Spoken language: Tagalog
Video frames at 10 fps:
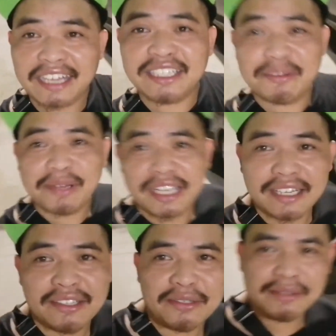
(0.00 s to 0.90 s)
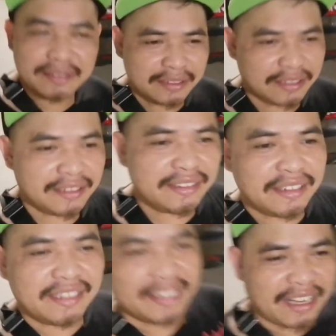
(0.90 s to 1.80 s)
Kahit na may ano... You know,
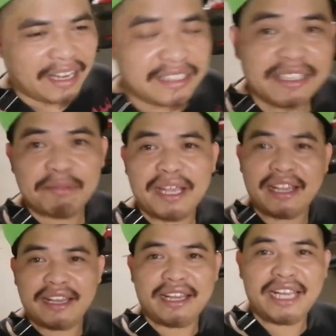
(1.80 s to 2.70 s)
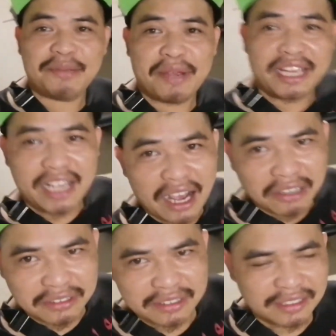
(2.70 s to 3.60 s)
kahit na may may
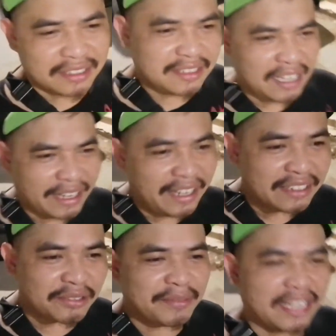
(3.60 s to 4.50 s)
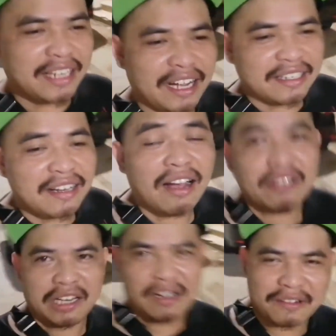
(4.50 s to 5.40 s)
gout ang sakit oh my god
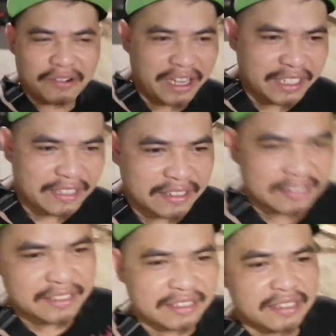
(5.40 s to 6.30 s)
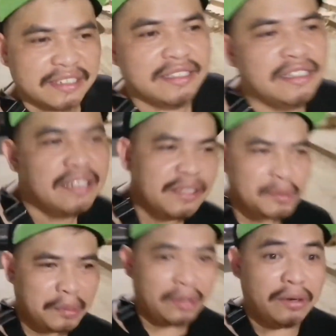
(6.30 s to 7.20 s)
gout arthritis
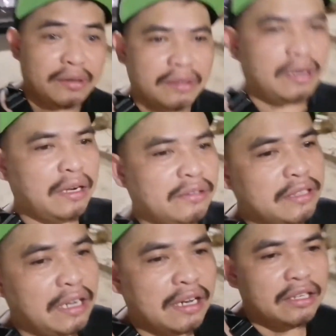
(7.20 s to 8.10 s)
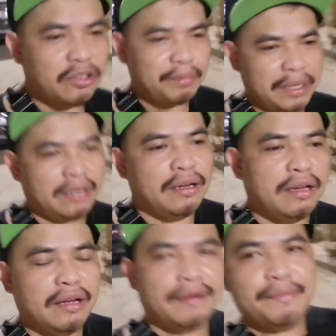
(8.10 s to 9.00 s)
pero ano talaga to pag
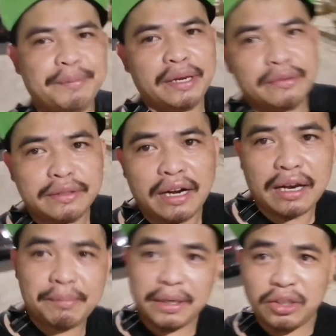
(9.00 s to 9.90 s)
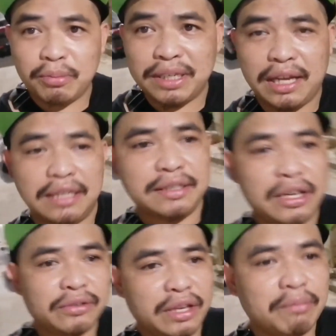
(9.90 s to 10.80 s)
uh, feel ko talaga pag
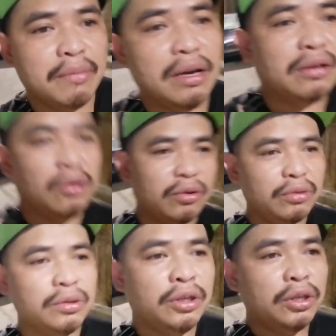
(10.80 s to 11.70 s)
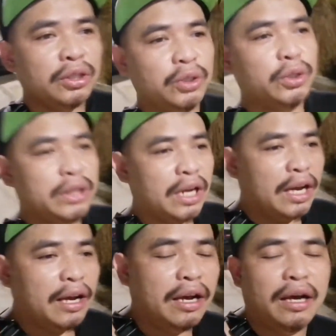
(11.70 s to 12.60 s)
tumataas na yung timbang ko doon
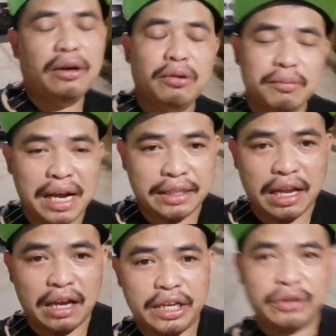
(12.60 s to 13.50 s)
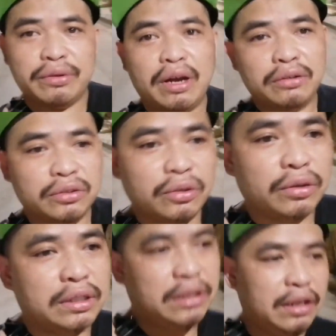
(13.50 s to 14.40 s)
na umaatake yung gout
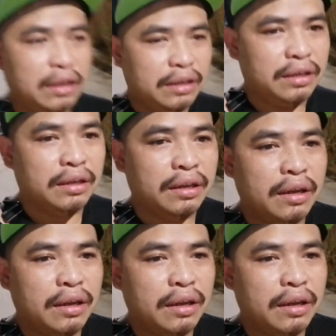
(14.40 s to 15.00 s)
ko kasi